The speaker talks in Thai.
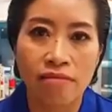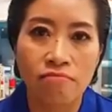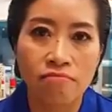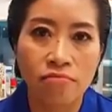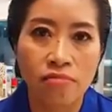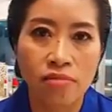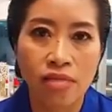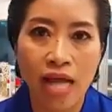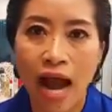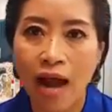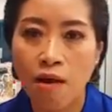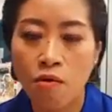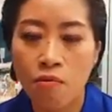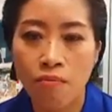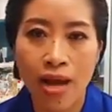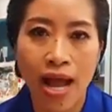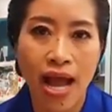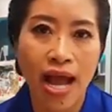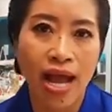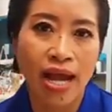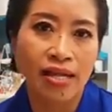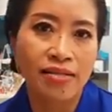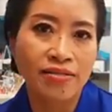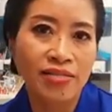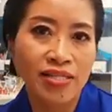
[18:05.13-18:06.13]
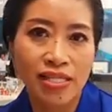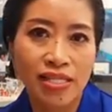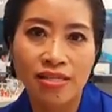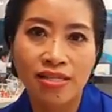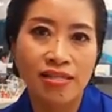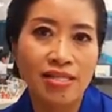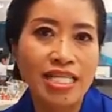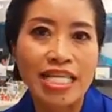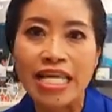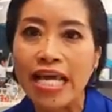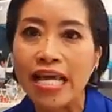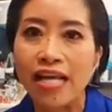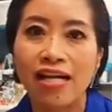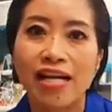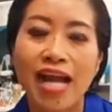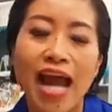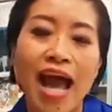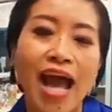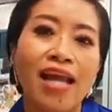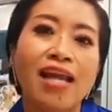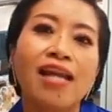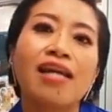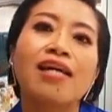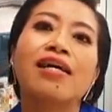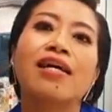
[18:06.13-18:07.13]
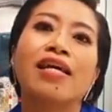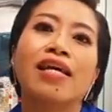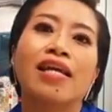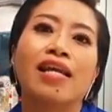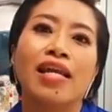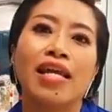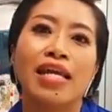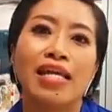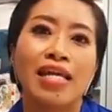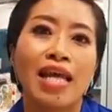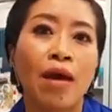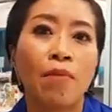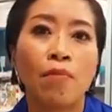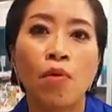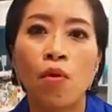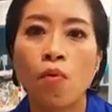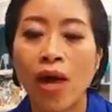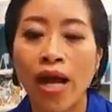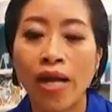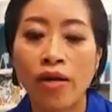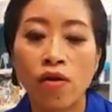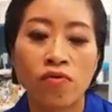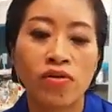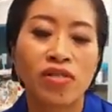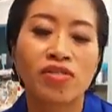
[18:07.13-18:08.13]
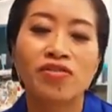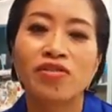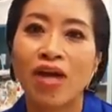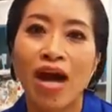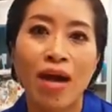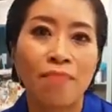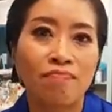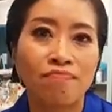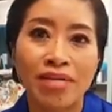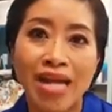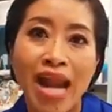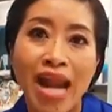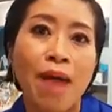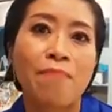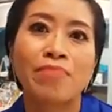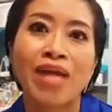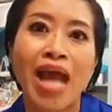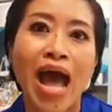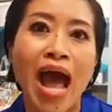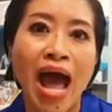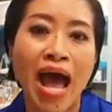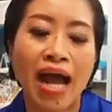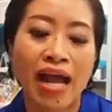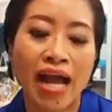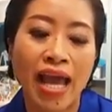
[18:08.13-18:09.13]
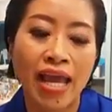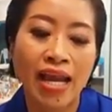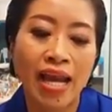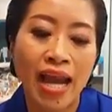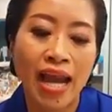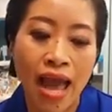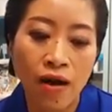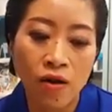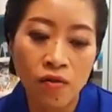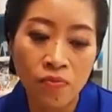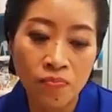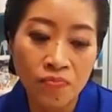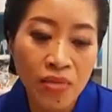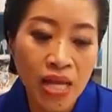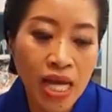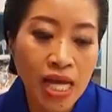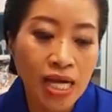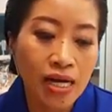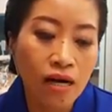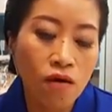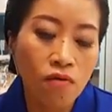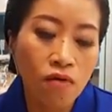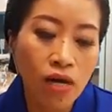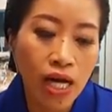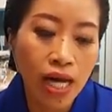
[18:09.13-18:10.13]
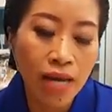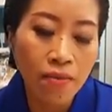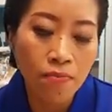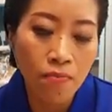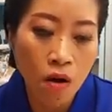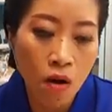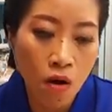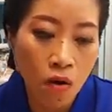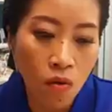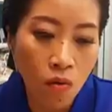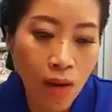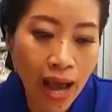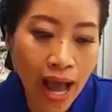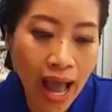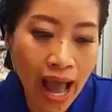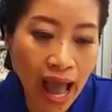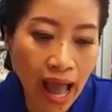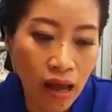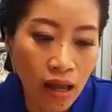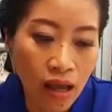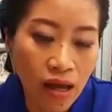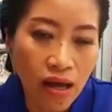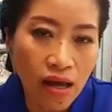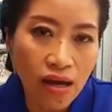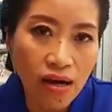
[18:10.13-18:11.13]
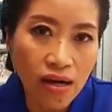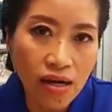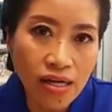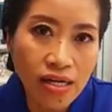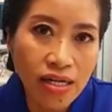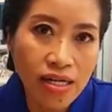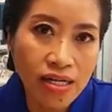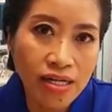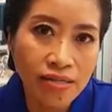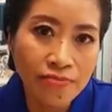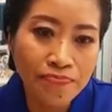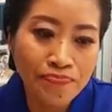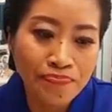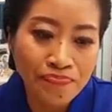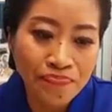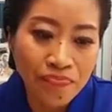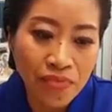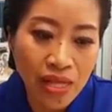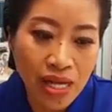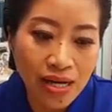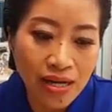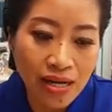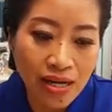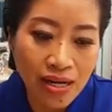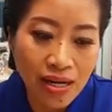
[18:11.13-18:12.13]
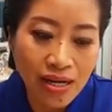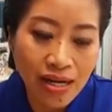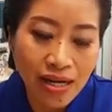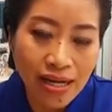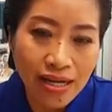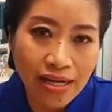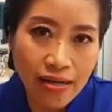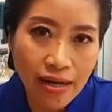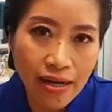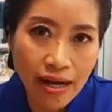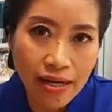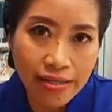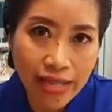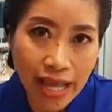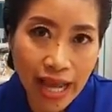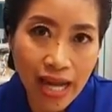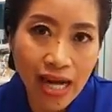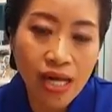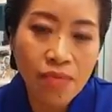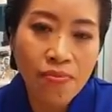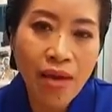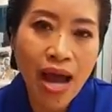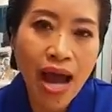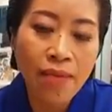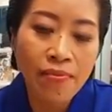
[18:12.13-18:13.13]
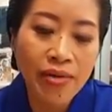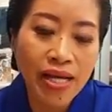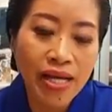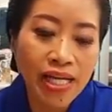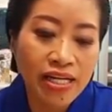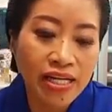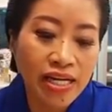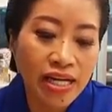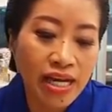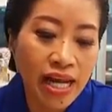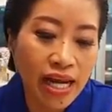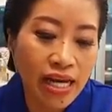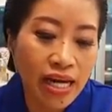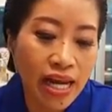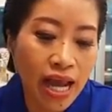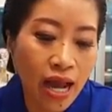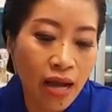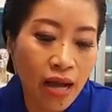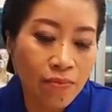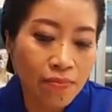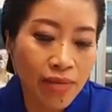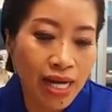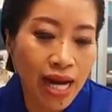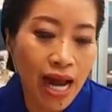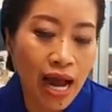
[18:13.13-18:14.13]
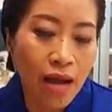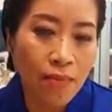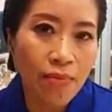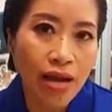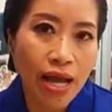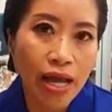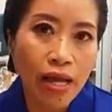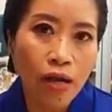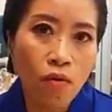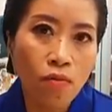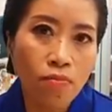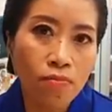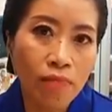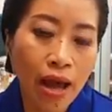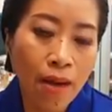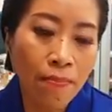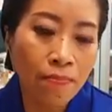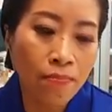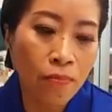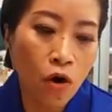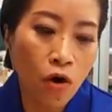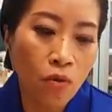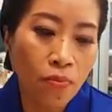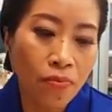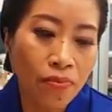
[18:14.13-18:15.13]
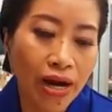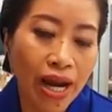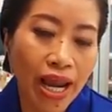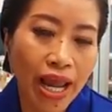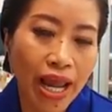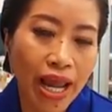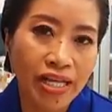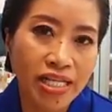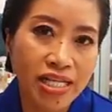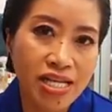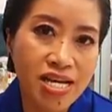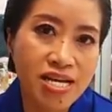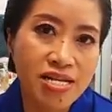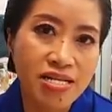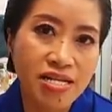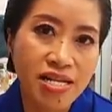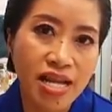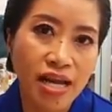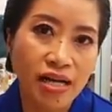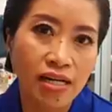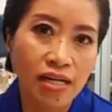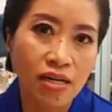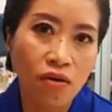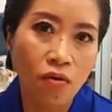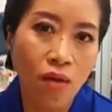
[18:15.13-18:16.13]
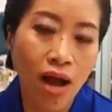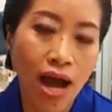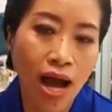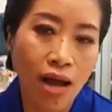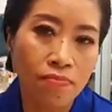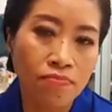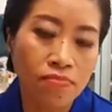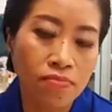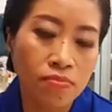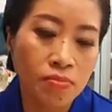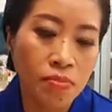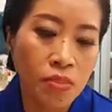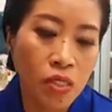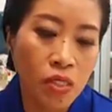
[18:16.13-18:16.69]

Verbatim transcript: กันเข้ามาฉันยิงได้เลยอย่างเงี้ยเพราะว่าโดนัลด์ทรัมป์นำทางให้แล้วเขาก็เลยมองว่า เออเสรีภาพในอินเทอร์เน็ตเนี่ยมันทำให้ appropriation เนี่ยหรือความ